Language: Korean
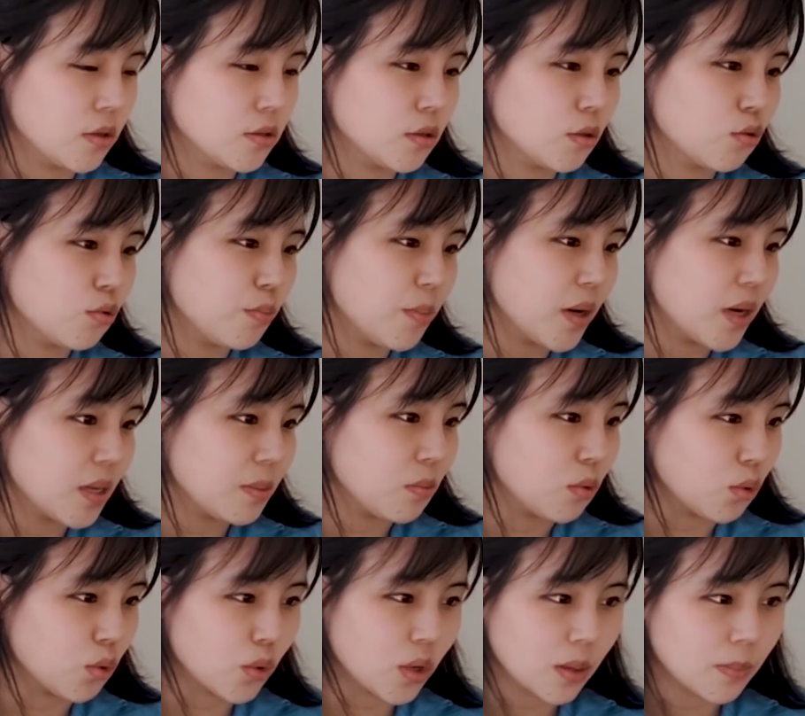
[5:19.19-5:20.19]
어, 여기서 쿠팡이
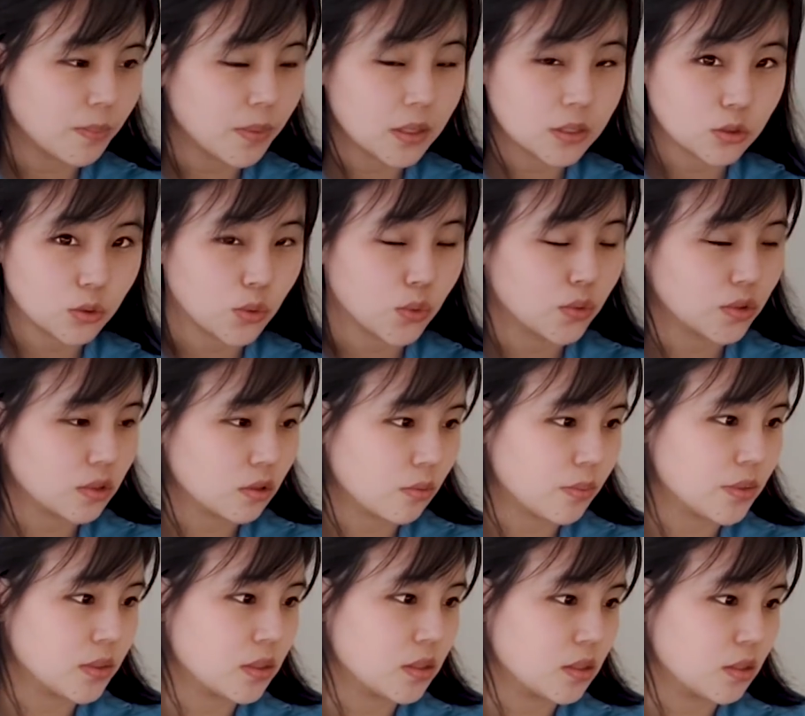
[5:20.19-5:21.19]
뭐 로켓 배송
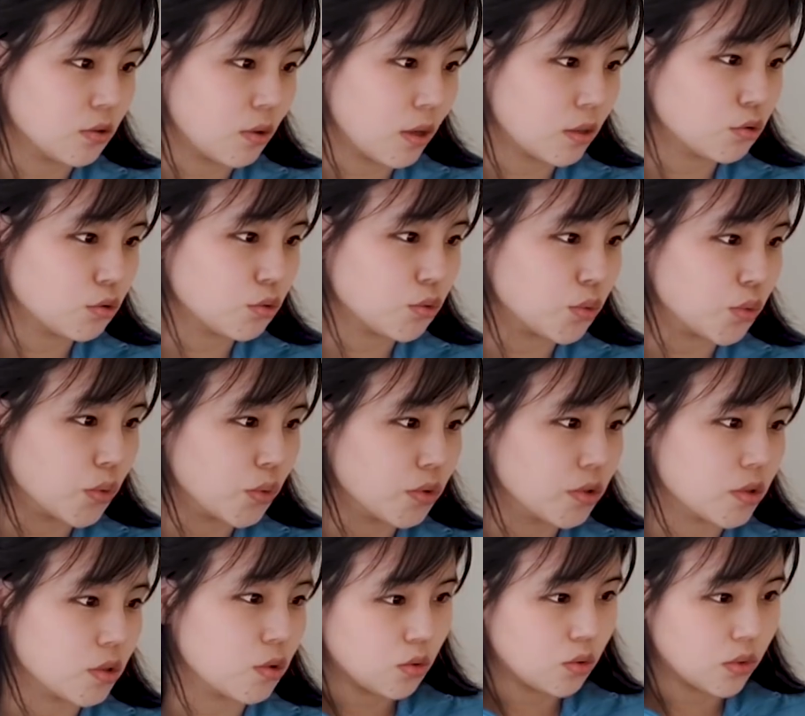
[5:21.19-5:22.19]
서비스도
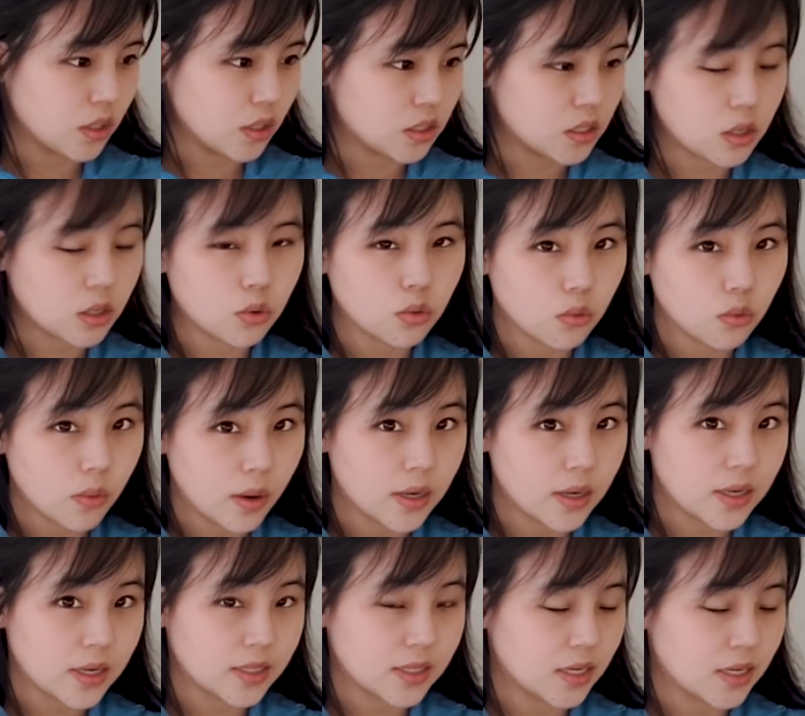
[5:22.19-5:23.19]
해주고 그리고 이 재고
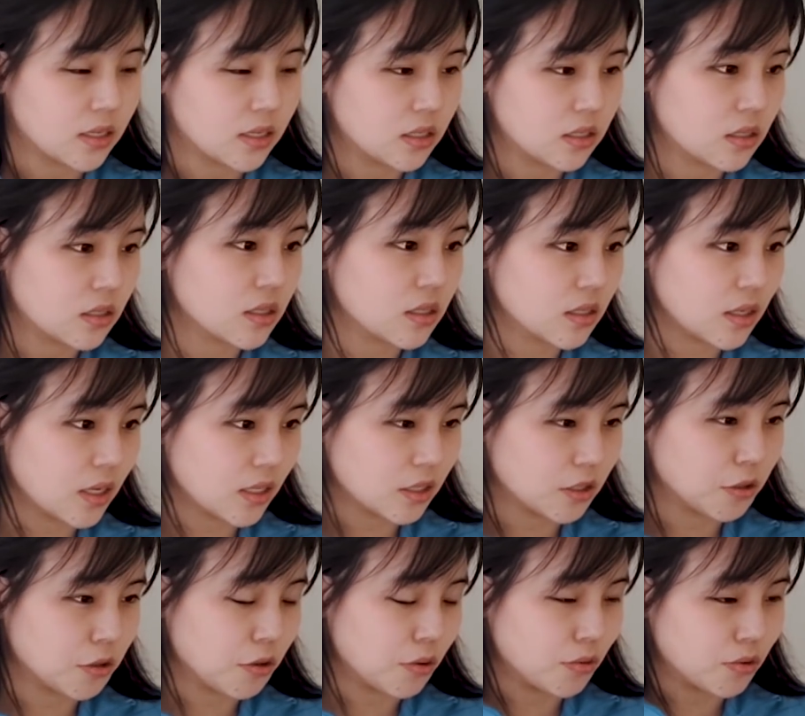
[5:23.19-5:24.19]
관리에 대한 리스크
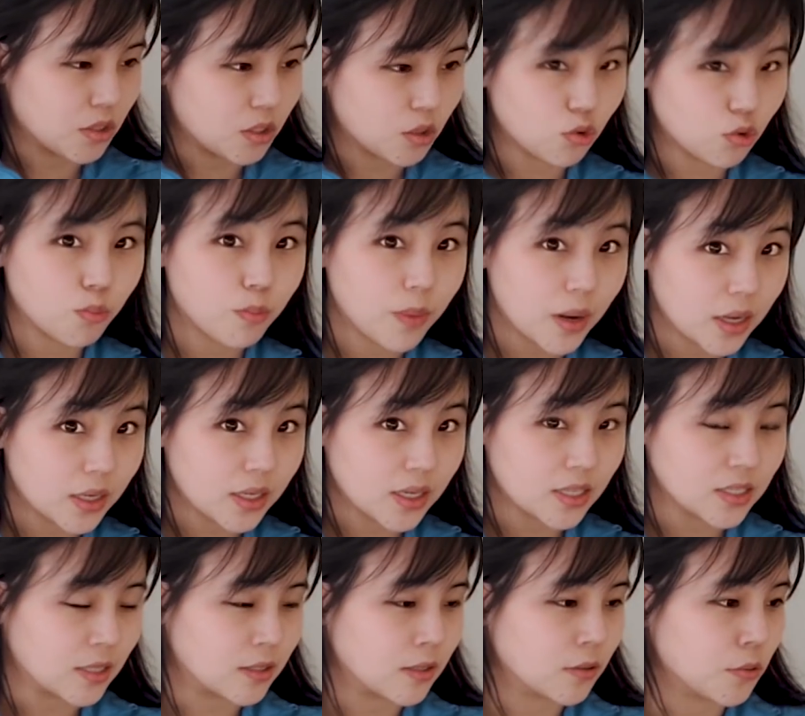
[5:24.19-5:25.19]
같은 경우는 이제
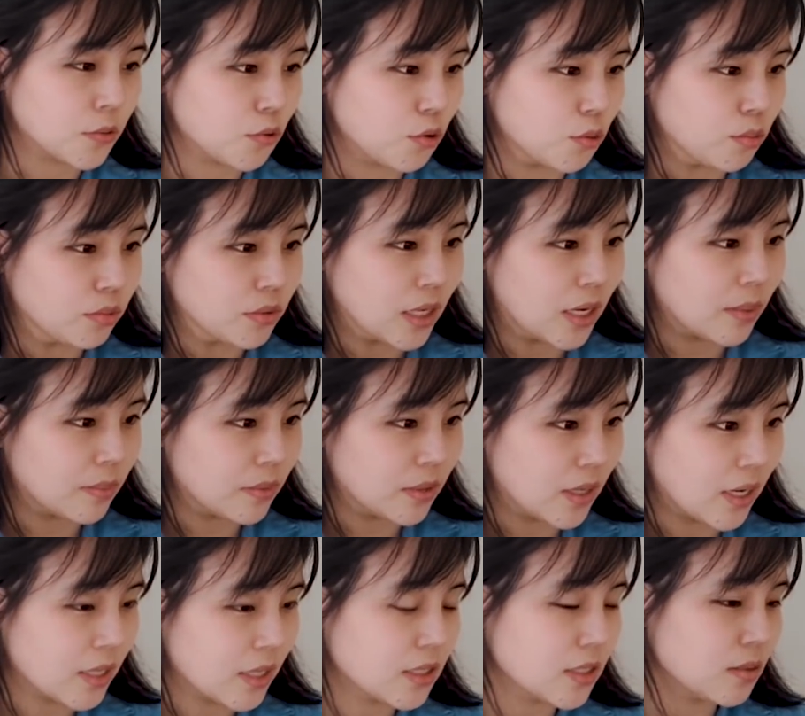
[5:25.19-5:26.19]
쿠팡이 자체적으로
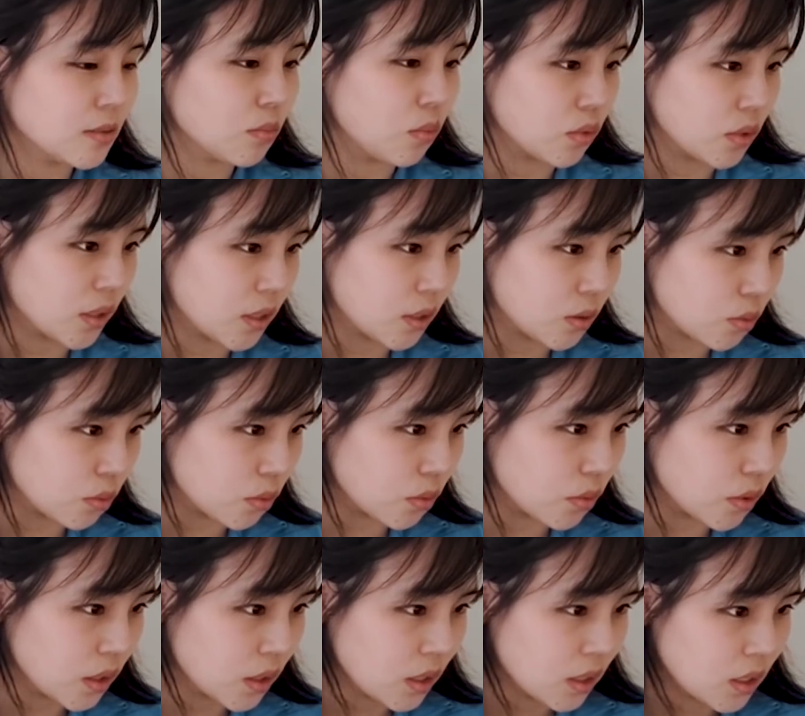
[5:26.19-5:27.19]
부담을 하는
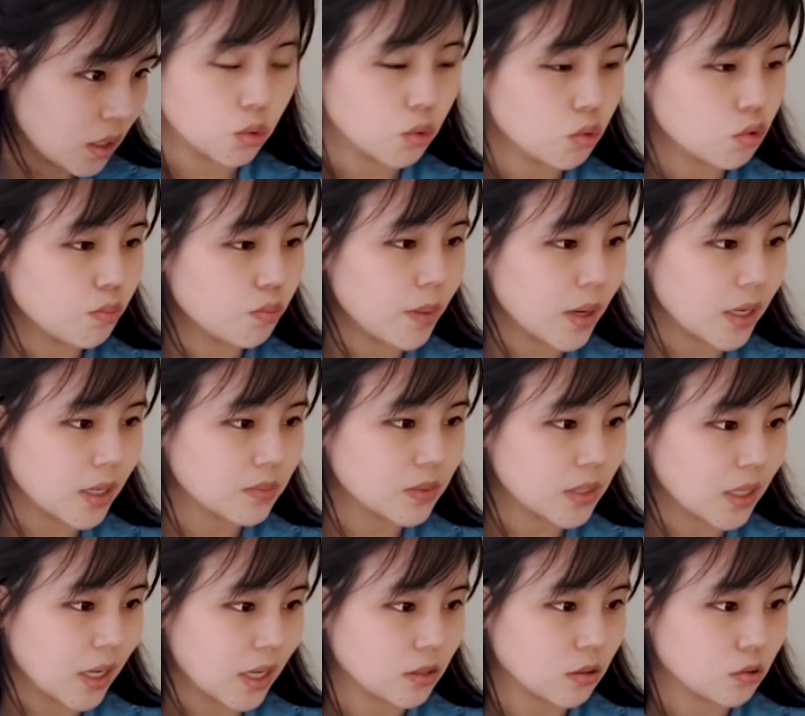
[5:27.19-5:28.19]
모델이고 그리고 쿠팡
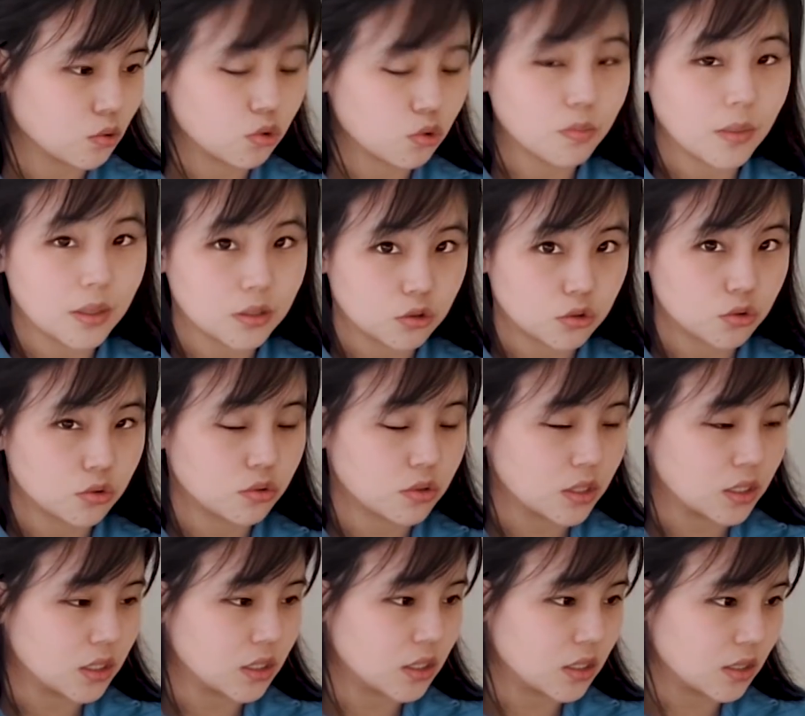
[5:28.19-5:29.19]
입장에서 순
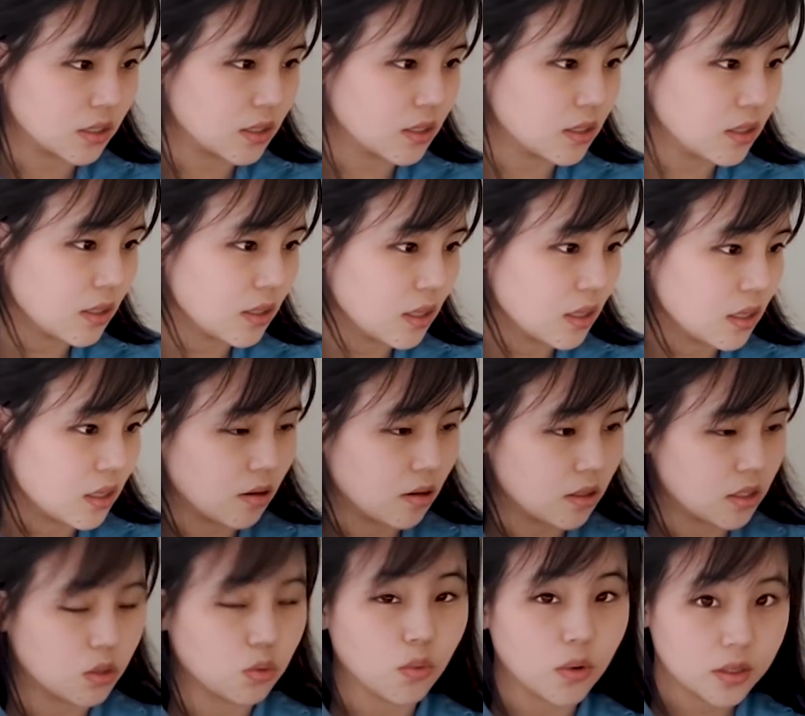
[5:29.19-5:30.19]
매출 인식은
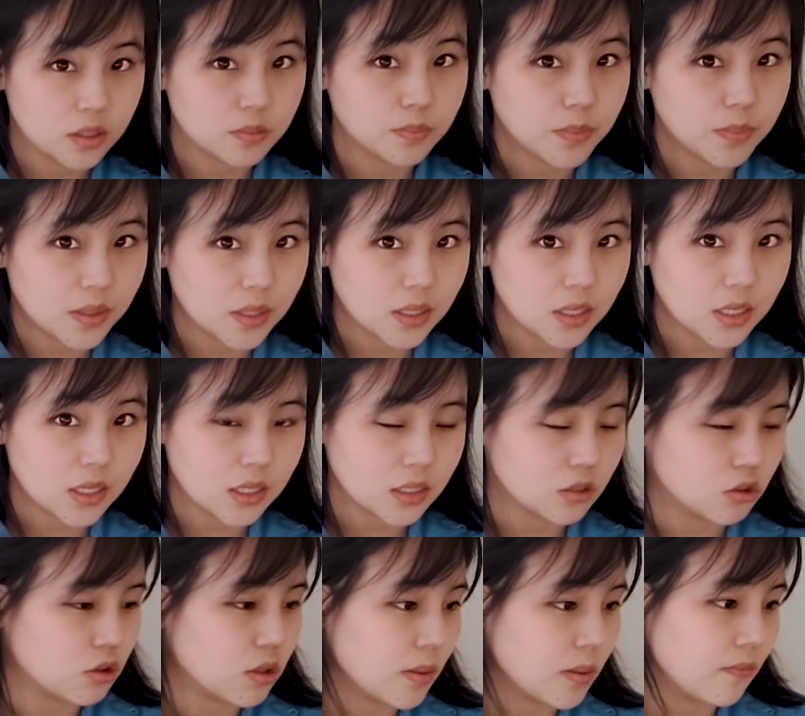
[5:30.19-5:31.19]
어, 이
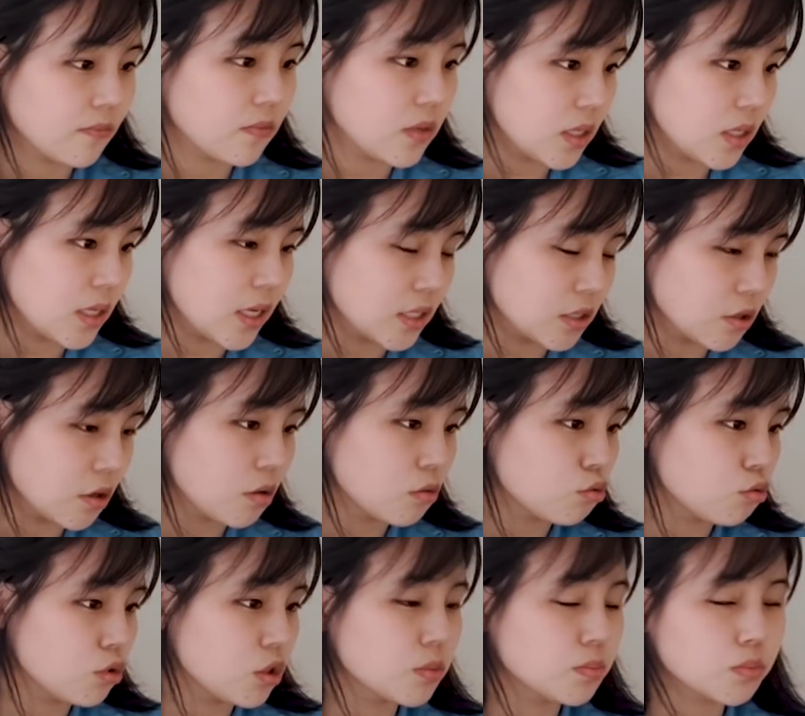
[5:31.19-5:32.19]
1P
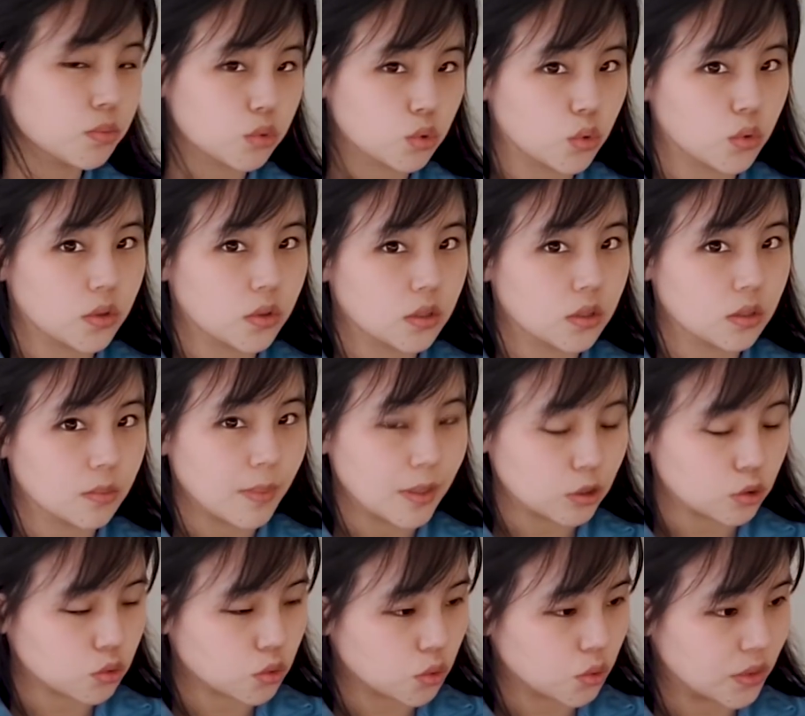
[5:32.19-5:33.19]
GMV에서 90%를
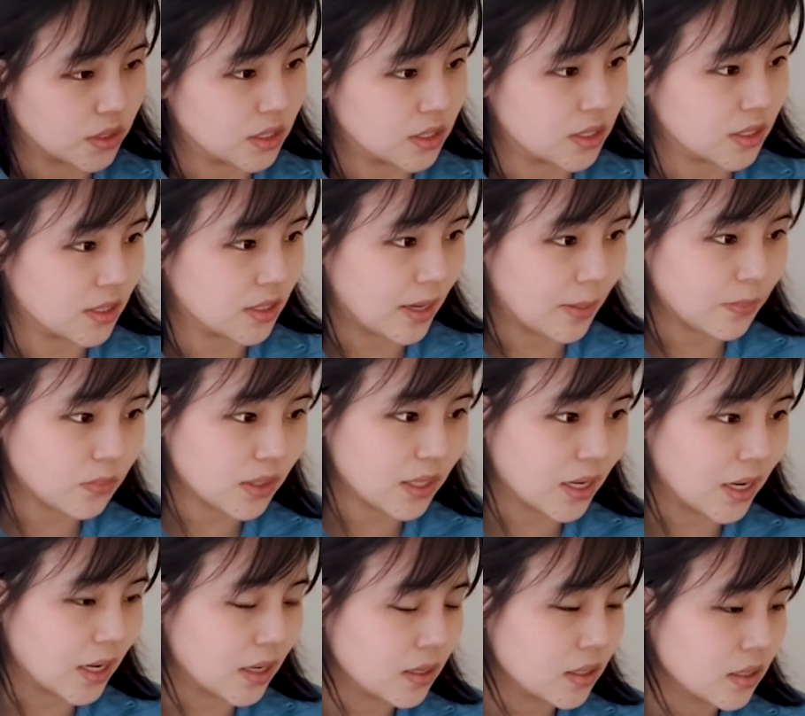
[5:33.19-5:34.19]
매출로 인식을
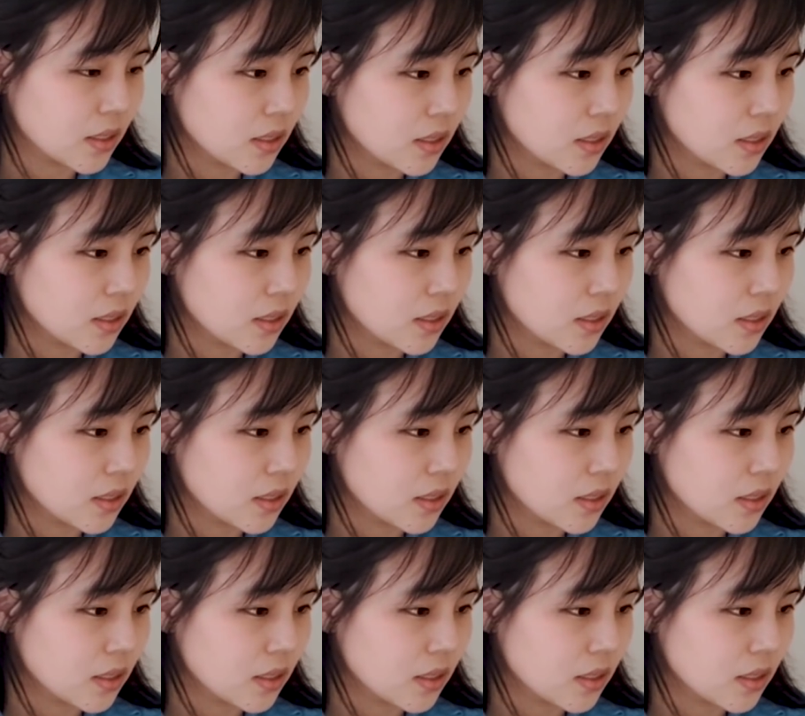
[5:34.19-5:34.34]
합니다.